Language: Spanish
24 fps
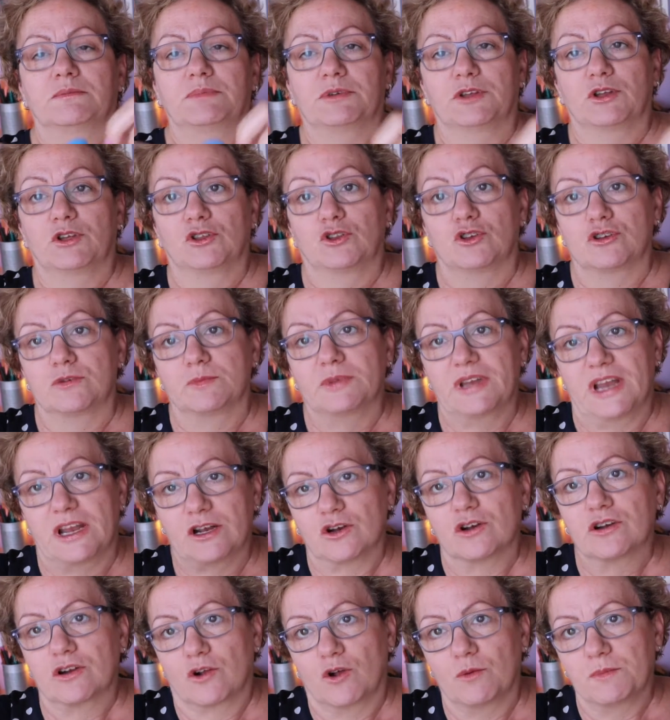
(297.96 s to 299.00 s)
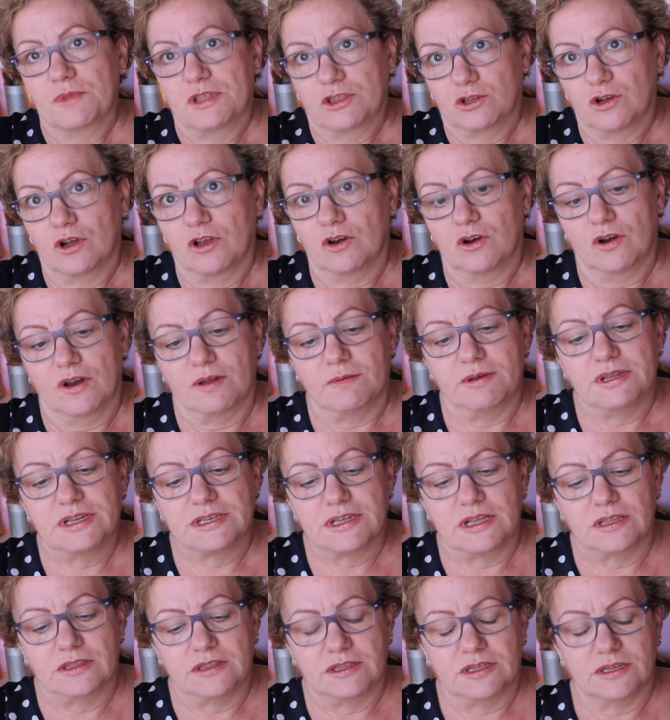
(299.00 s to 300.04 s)
de todas maneras lo recomiendo que lo
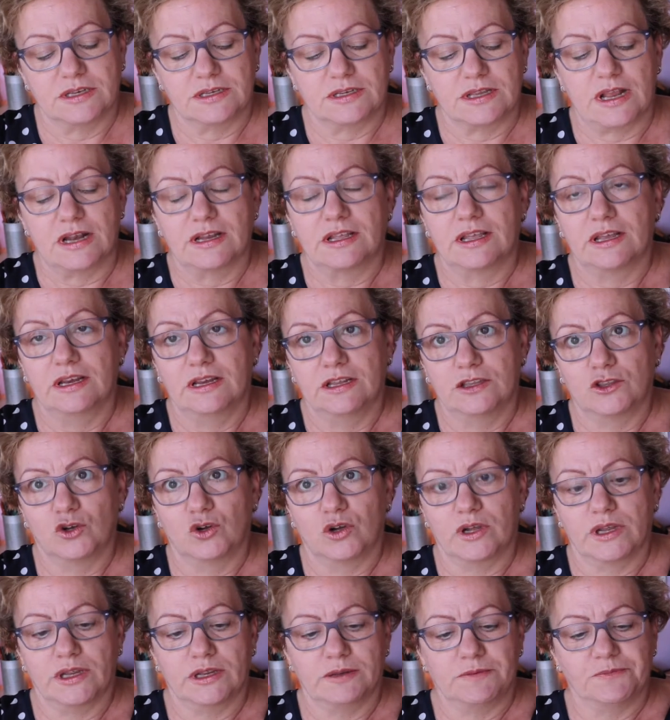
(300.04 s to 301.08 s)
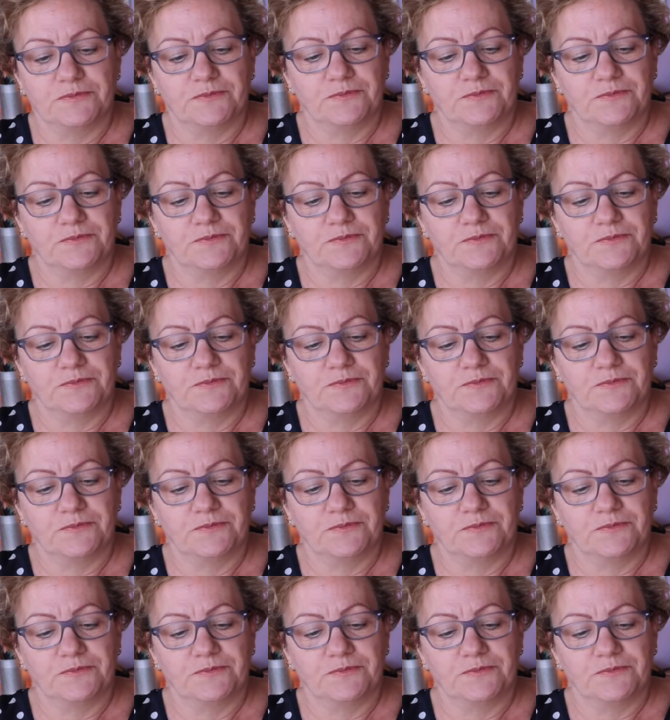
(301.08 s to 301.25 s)
hagáis antes, al que le toque.